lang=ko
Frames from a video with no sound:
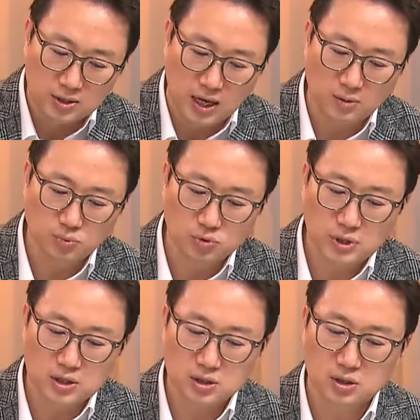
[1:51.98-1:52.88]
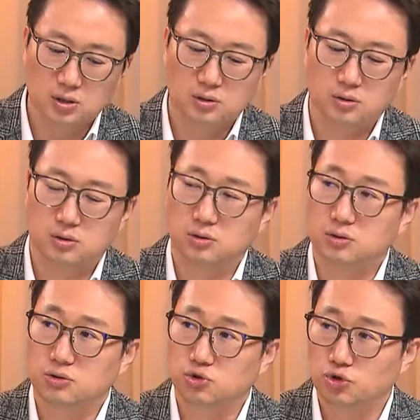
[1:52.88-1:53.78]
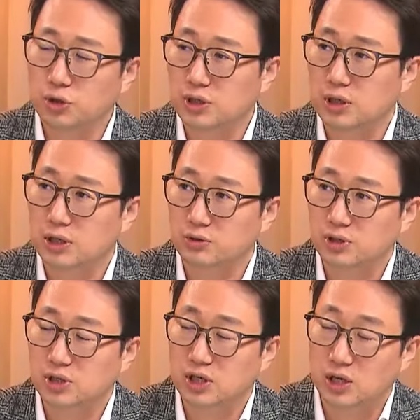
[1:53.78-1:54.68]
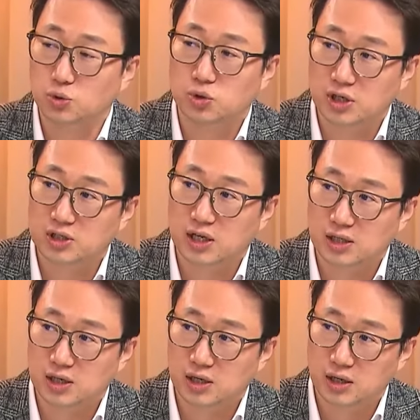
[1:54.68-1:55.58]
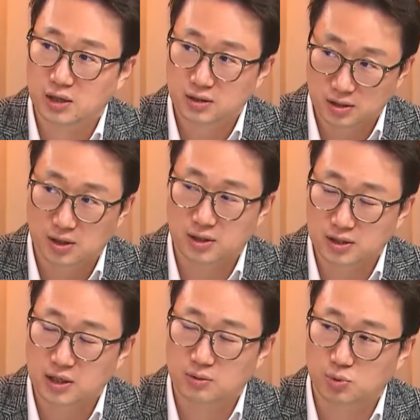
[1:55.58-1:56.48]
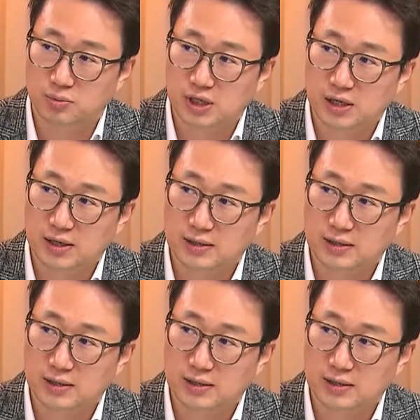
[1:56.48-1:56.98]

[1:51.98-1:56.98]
당분간은 이런 추이가 굉장히 계속되지 않을까 그렇게 예상해 봅니다.